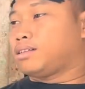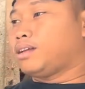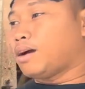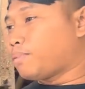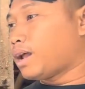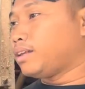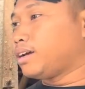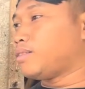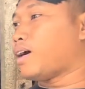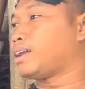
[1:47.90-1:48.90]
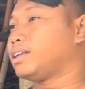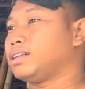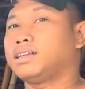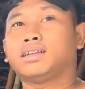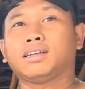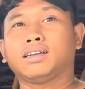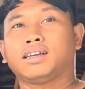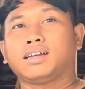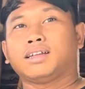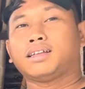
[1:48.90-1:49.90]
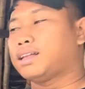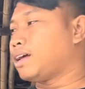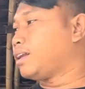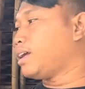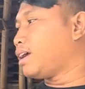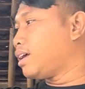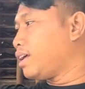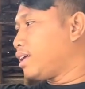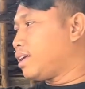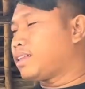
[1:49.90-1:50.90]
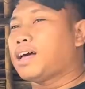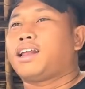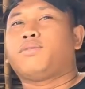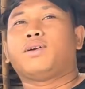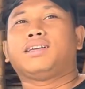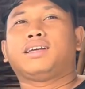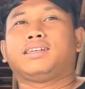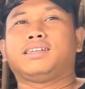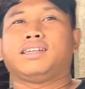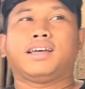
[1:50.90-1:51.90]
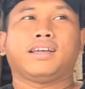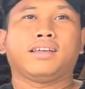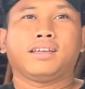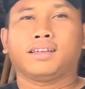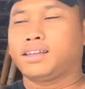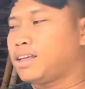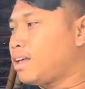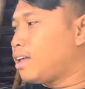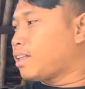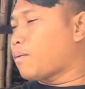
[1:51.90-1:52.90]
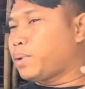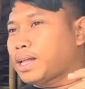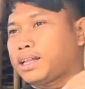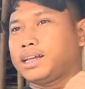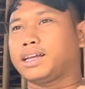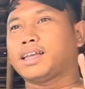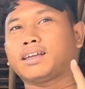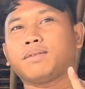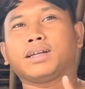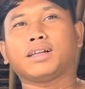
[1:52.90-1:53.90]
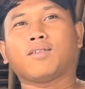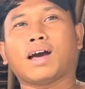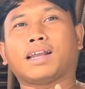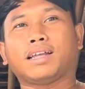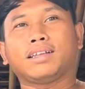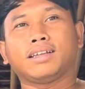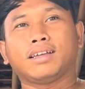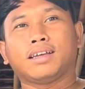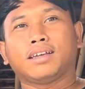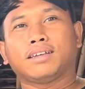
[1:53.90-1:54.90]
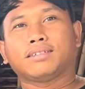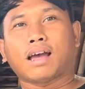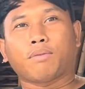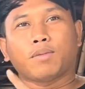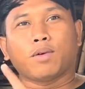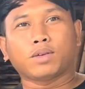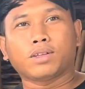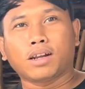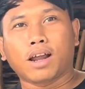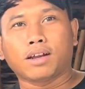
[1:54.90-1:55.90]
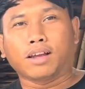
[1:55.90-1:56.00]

gak berani ngeluarin dan akhirnya kita review aja di sini ya tapi tadi kita sempat ngeluarin sapi monster yang